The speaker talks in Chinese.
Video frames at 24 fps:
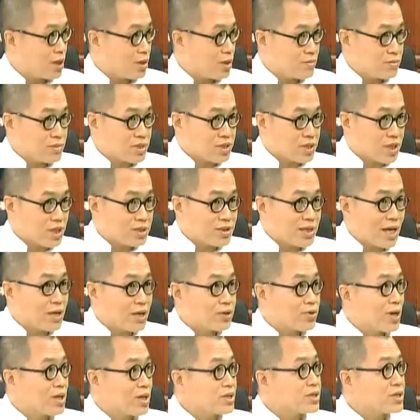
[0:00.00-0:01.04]
选圣
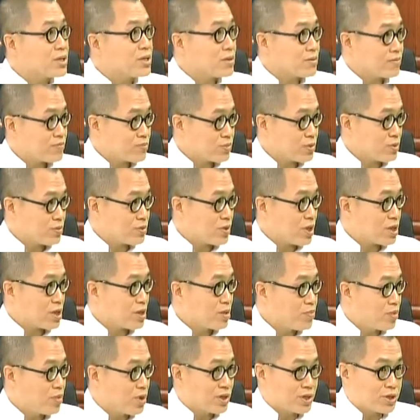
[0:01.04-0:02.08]
诞装饰，对不
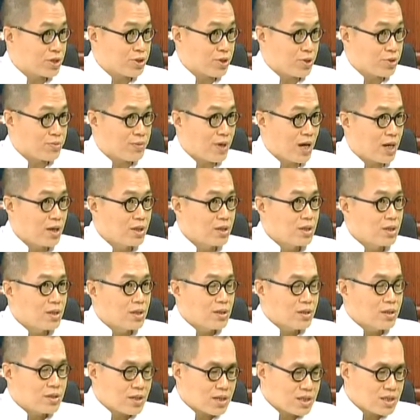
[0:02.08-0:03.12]
对？一个玻璃球嘛，
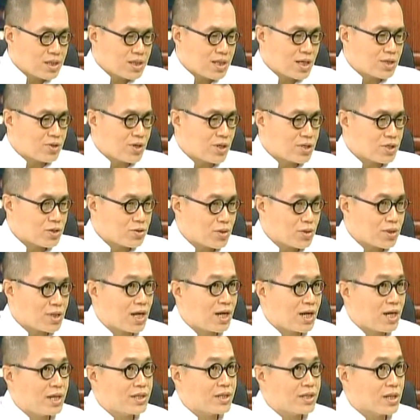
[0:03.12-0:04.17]
那个圣诞装饰对
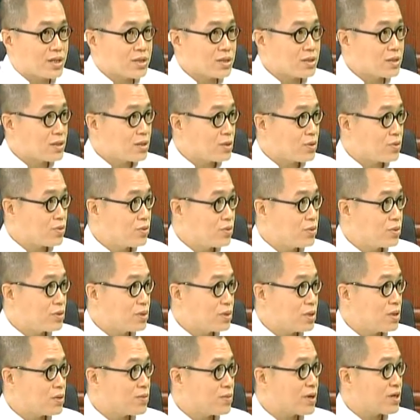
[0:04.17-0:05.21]
他来讲似
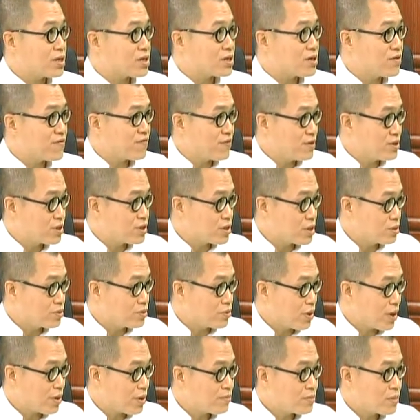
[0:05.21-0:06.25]
乎意味十分
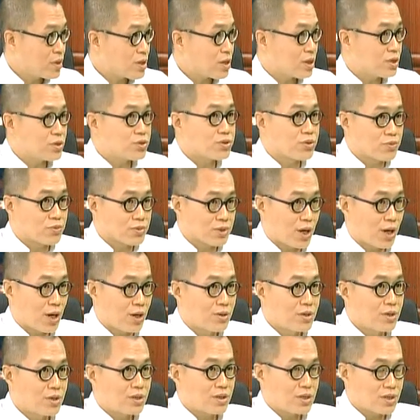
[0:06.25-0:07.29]
深远，很重
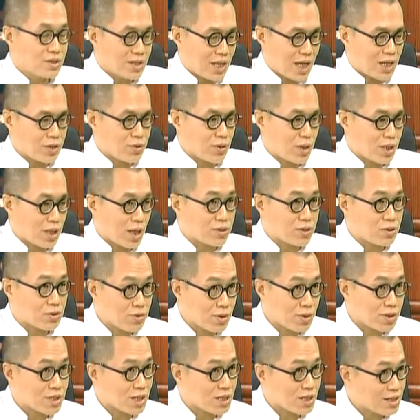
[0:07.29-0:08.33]
要。一拿出来他
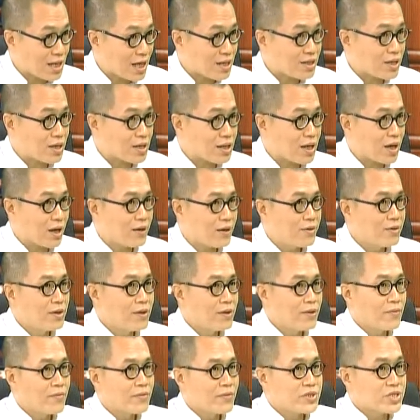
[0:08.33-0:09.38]
就对着他呆呆看，
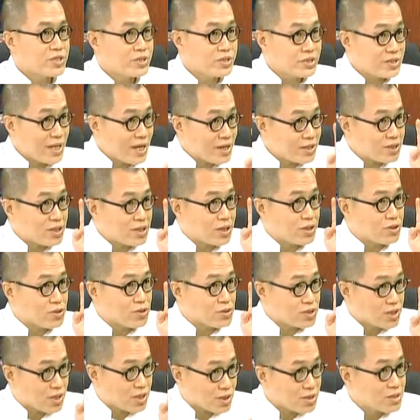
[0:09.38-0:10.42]
但是
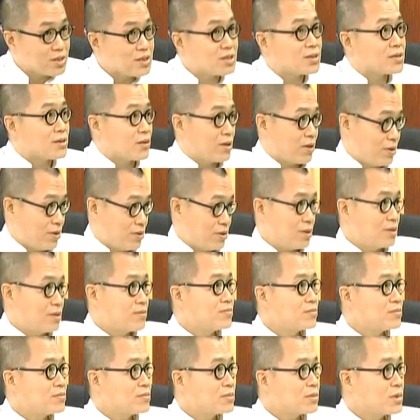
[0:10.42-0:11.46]
就仅此而
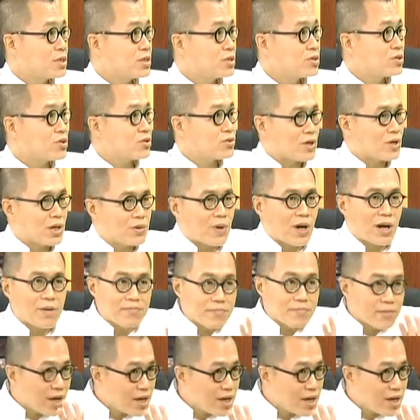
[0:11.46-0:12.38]
已。就玄